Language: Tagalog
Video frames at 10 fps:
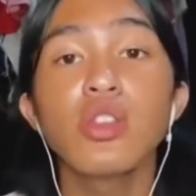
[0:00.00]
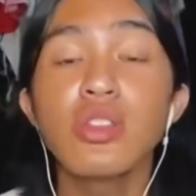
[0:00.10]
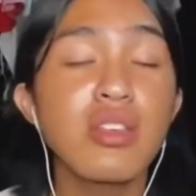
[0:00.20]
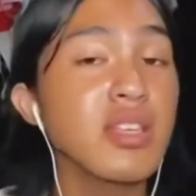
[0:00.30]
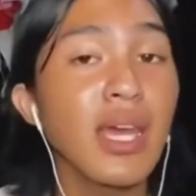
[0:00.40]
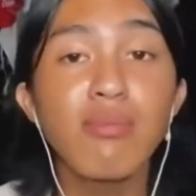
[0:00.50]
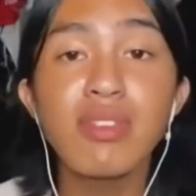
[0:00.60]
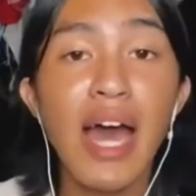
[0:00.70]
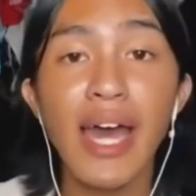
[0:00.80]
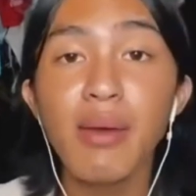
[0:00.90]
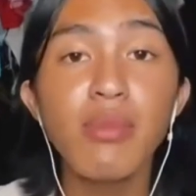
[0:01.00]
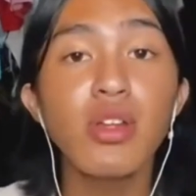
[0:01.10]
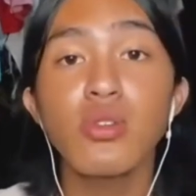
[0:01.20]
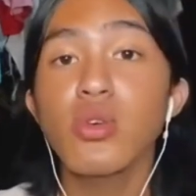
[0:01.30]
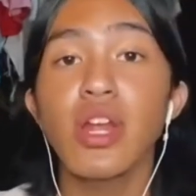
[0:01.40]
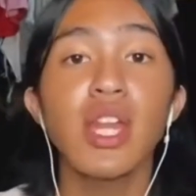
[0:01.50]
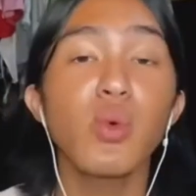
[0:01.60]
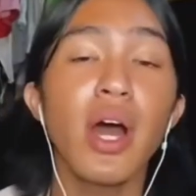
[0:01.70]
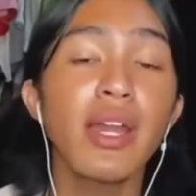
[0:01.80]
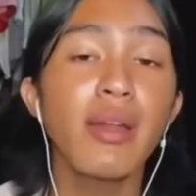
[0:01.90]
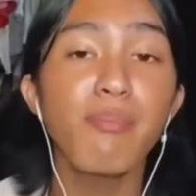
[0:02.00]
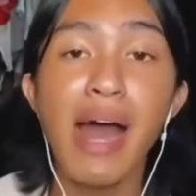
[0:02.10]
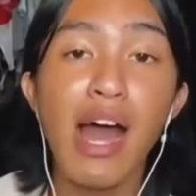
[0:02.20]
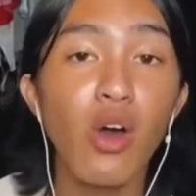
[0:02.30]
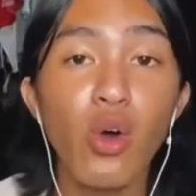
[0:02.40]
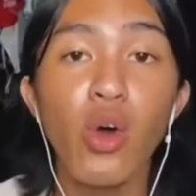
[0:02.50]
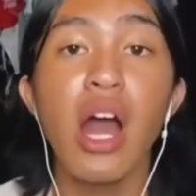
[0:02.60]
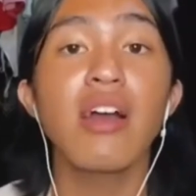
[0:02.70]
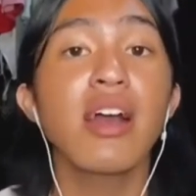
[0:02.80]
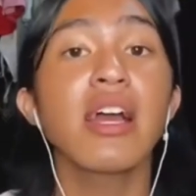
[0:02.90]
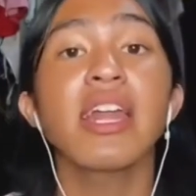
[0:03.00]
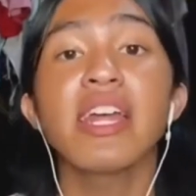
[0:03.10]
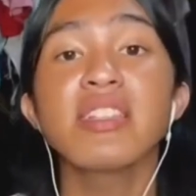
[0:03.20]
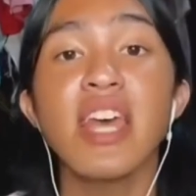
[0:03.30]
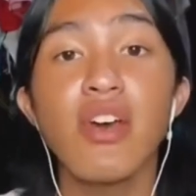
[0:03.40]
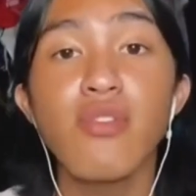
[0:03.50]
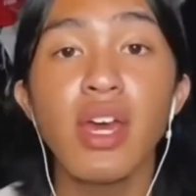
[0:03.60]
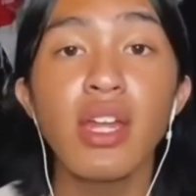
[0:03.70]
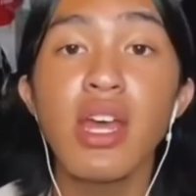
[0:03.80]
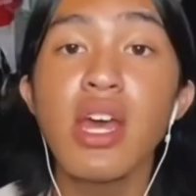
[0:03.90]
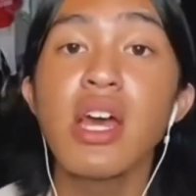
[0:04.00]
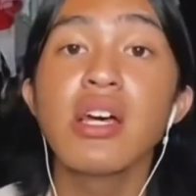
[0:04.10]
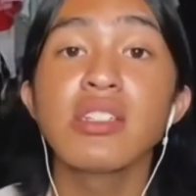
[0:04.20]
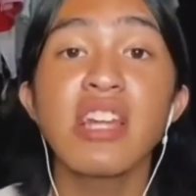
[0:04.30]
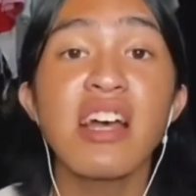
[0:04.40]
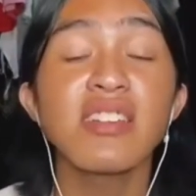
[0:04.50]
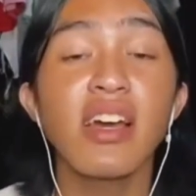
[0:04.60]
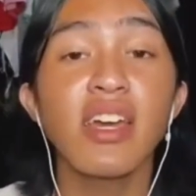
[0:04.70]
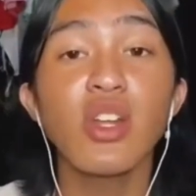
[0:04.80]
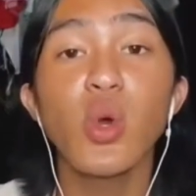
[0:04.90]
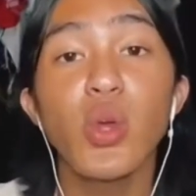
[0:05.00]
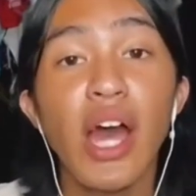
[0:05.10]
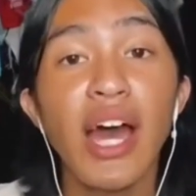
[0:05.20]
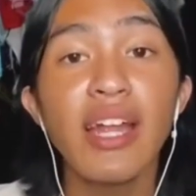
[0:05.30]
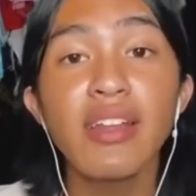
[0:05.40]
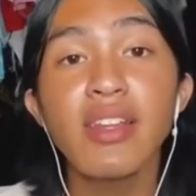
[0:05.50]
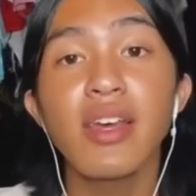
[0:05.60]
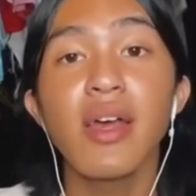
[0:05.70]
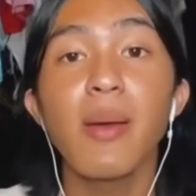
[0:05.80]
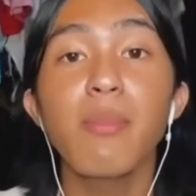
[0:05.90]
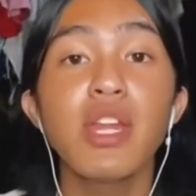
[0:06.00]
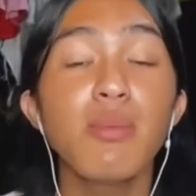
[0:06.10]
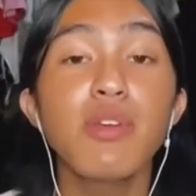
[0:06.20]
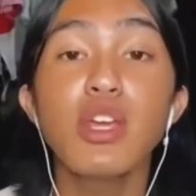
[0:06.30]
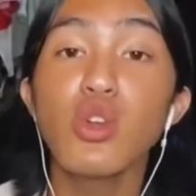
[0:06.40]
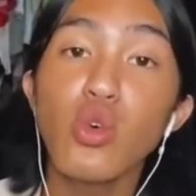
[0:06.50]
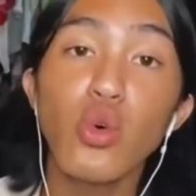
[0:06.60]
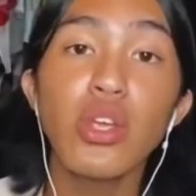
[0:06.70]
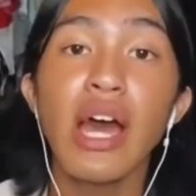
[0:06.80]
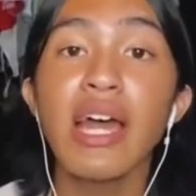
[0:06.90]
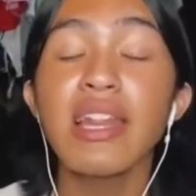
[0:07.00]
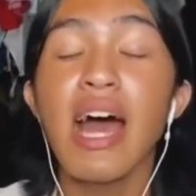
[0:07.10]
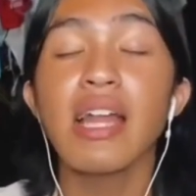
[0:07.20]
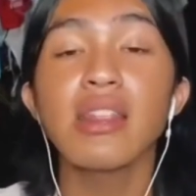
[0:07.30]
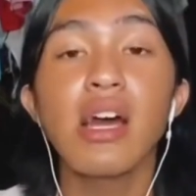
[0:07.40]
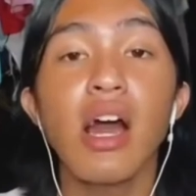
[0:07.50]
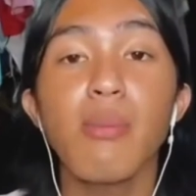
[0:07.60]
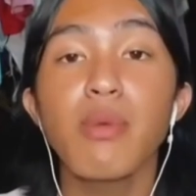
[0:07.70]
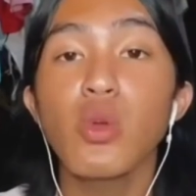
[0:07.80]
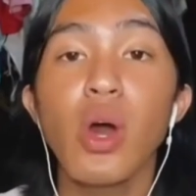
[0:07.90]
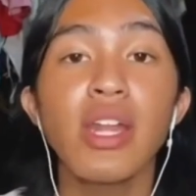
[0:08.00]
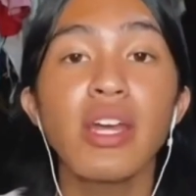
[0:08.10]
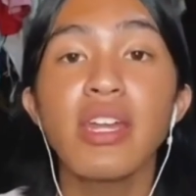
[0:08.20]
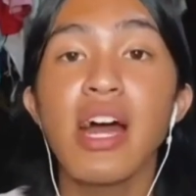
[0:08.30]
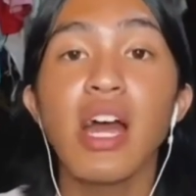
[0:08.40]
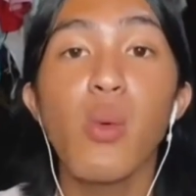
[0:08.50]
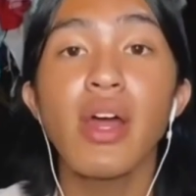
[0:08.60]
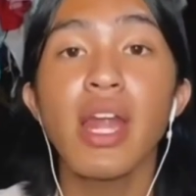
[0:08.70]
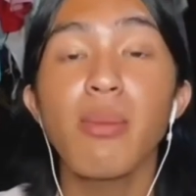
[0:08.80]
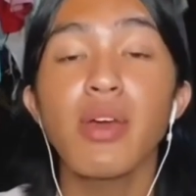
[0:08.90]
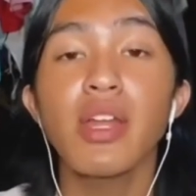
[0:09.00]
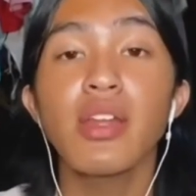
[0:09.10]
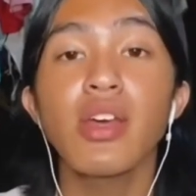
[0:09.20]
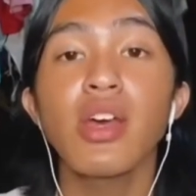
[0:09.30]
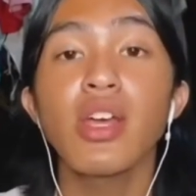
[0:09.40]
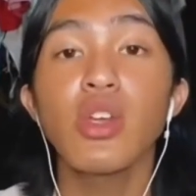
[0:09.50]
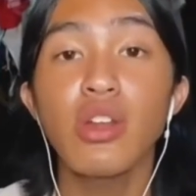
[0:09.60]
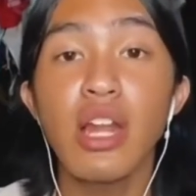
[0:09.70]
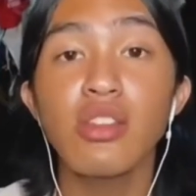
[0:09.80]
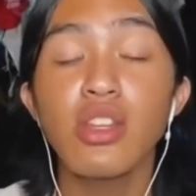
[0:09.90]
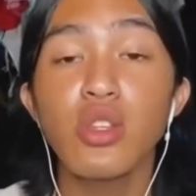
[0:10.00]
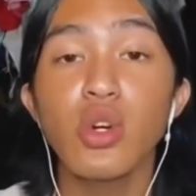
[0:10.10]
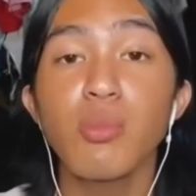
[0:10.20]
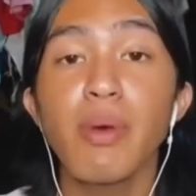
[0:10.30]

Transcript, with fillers: The same time, nung grade 1 pa ako hanggang grade 7, sinasakyan ko yan binibiro ko yan, lahat ng kabiruan na ginagawa namin, yun lang din yun.